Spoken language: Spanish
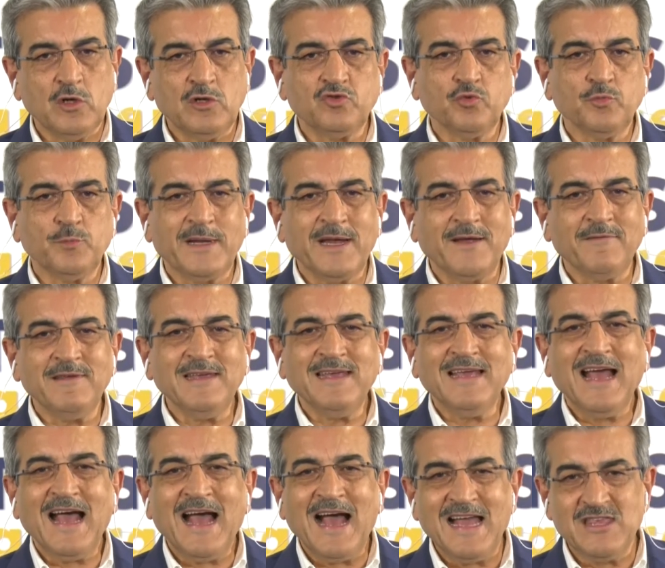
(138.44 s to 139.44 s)
del superávit
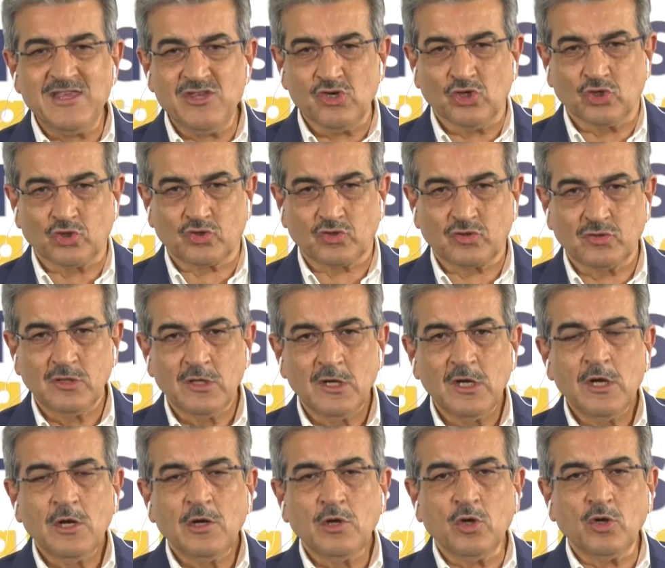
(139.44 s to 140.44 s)
años.
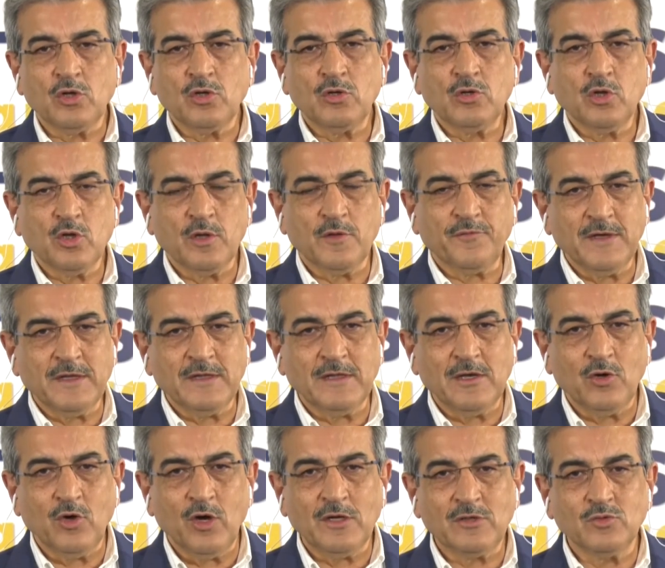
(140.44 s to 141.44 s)
Lo, defienden
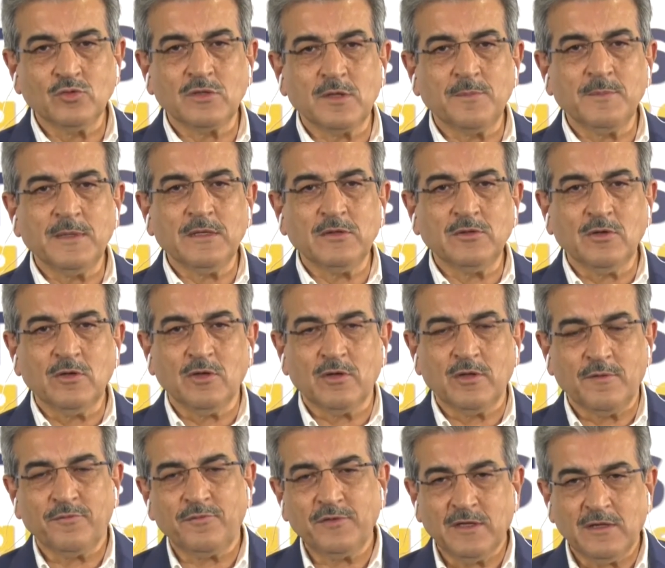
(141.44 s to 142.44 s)
los ayuntamientos, lo
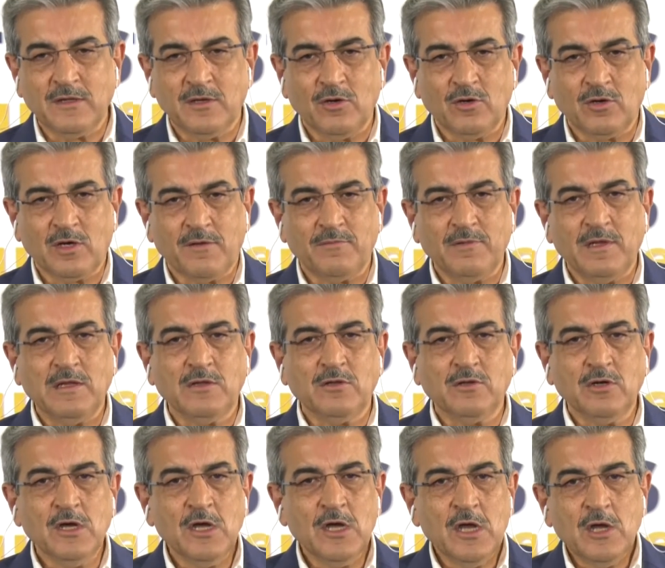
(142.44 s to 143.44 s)
defienden los
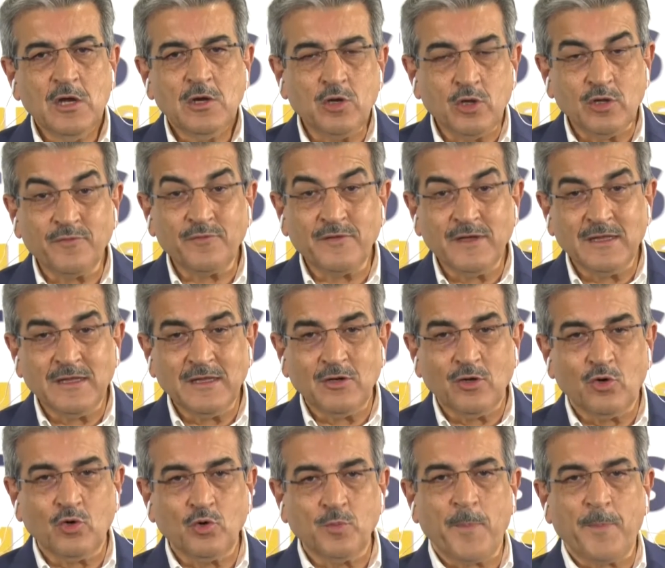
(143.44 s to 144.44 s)
cabildos, lo defienden
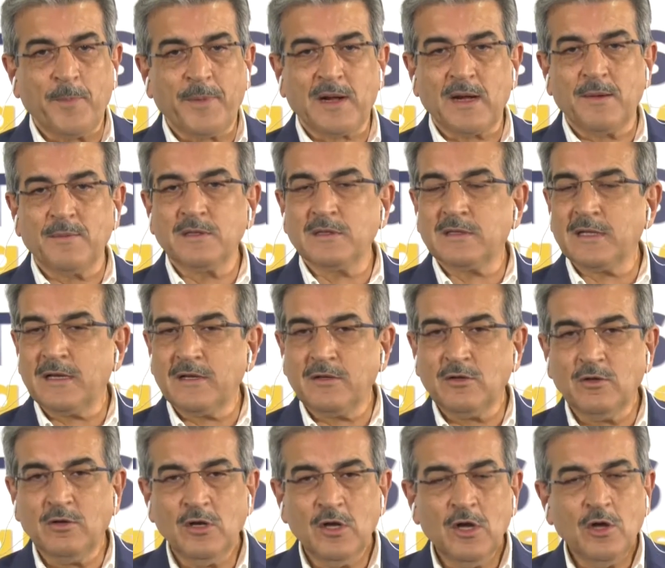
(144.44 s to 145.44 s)
los grupos
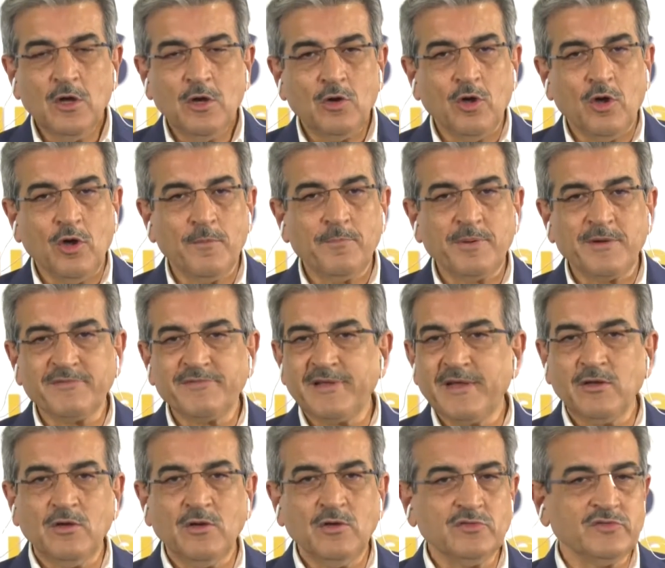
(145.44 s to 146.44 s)
parlamentarios, los
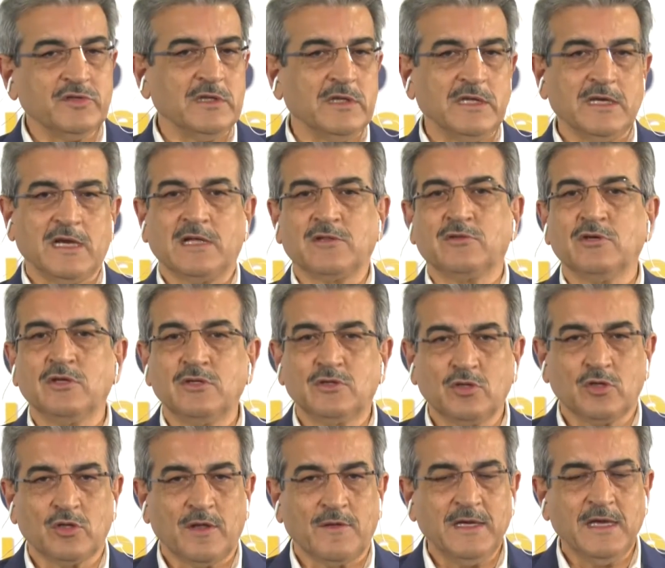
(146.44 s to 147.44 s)
empresarios y los sindicatos. Y
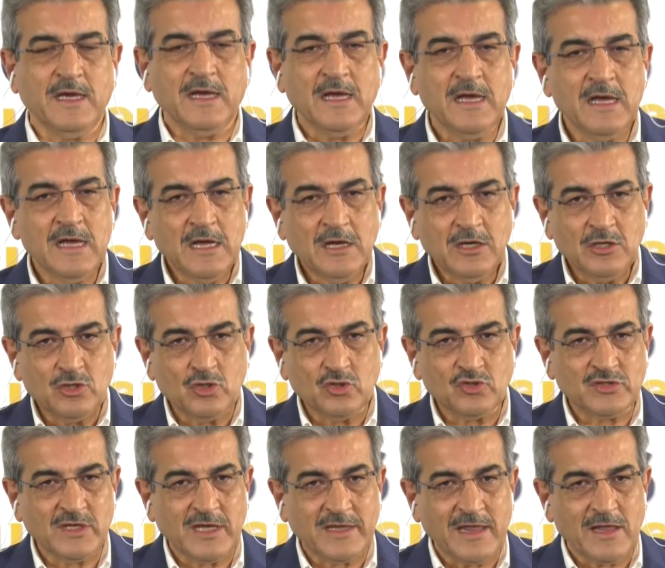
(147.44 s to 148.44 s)
todavía no
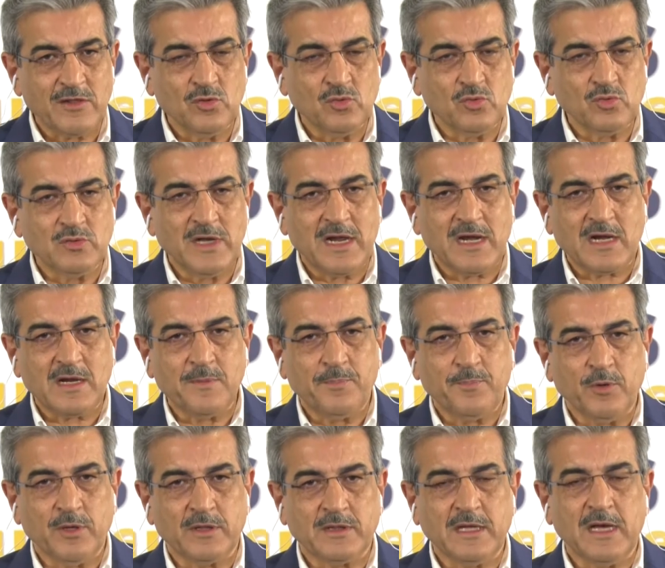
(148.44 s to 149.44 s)
se ha dado una
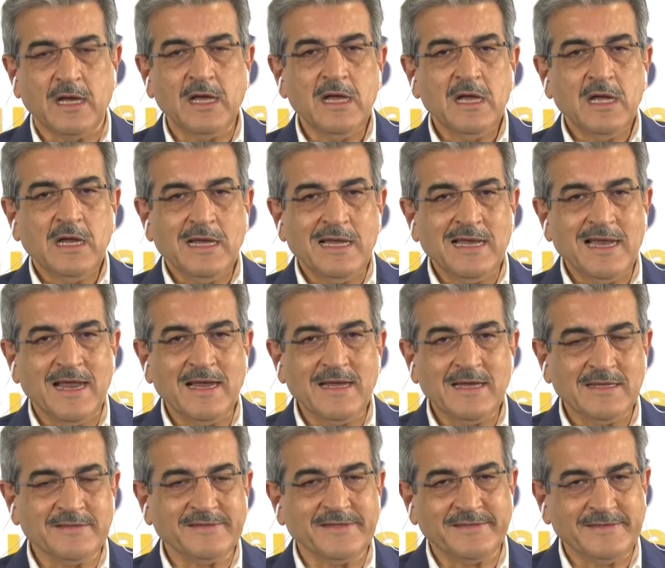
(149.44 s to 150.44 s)
respuesta. Las
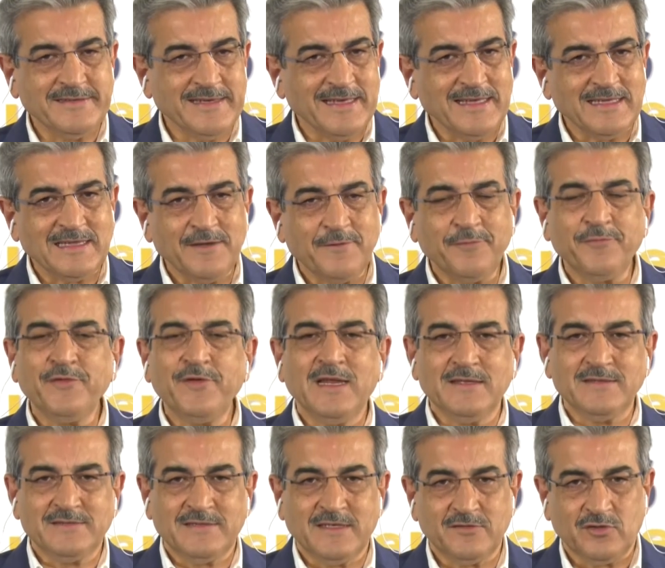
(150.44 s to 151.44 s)
necesidades de
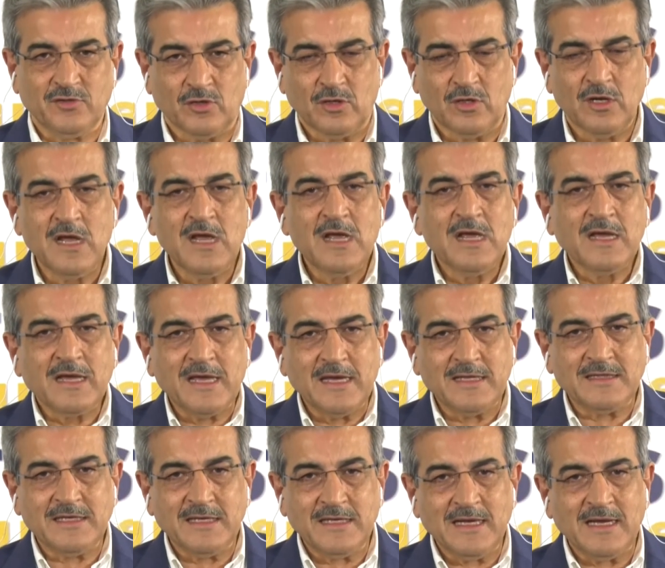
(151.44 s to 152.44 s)
financiación que
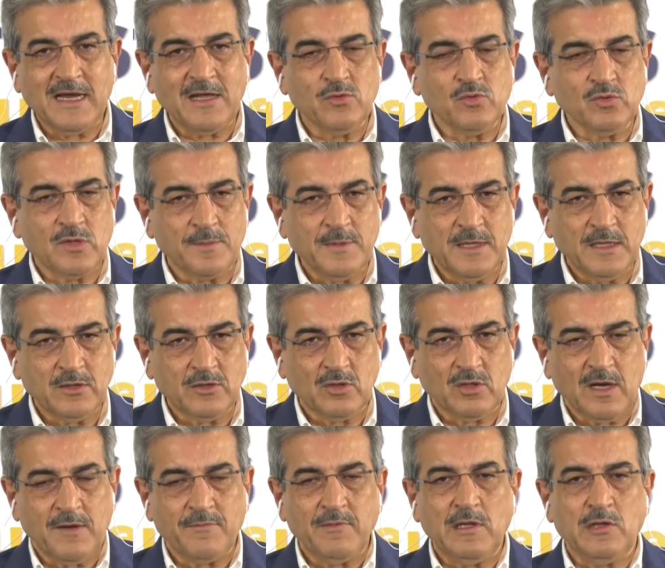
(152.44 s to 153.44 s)
tienen ayuntamientos,
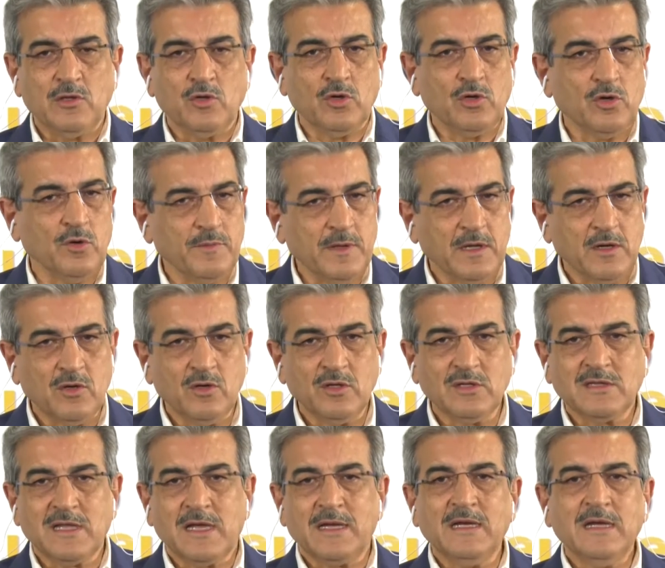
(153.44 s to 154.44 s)
cabildos y gobierno
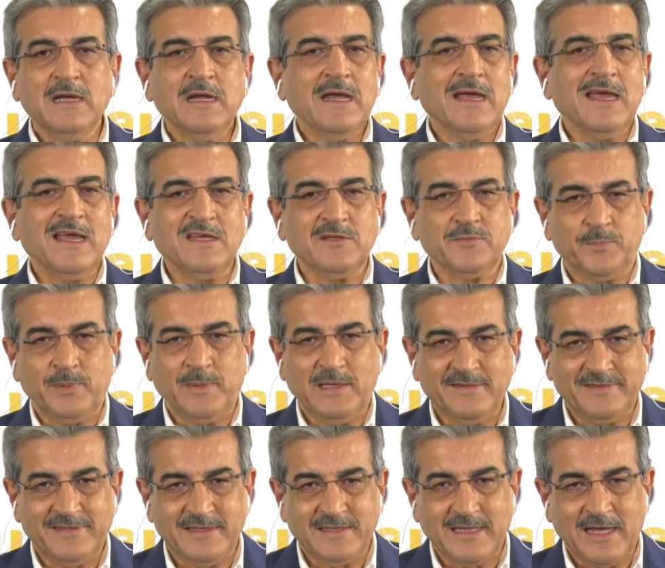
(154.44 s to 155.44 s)
están
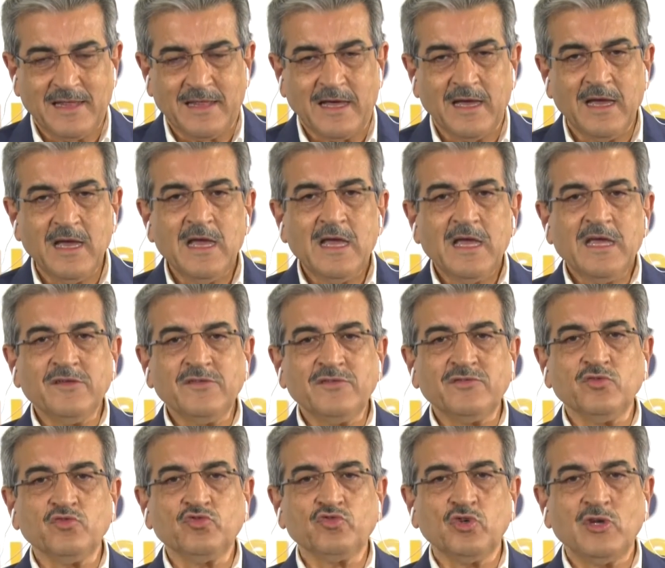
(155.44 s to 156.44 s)
explicitadas.
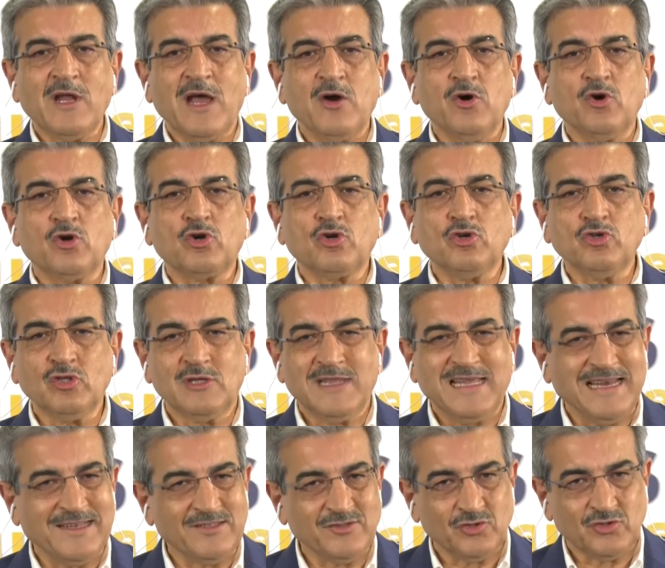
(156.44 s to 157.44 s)
Esos son ahorros de
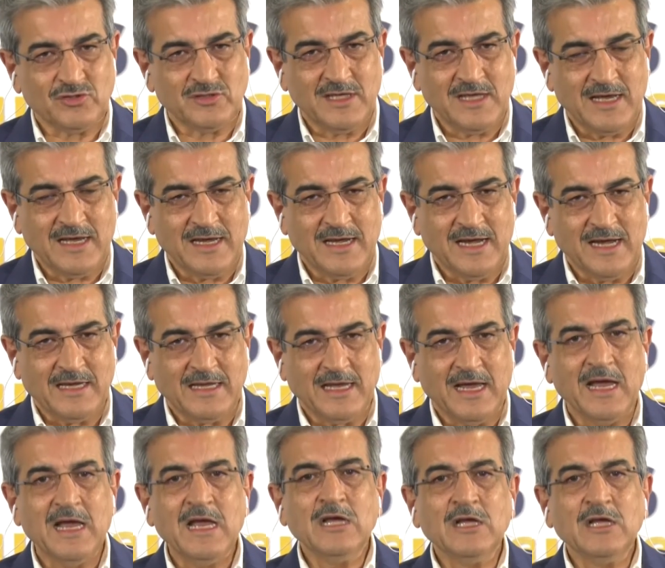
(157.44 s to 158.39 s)
la sociedad canaria.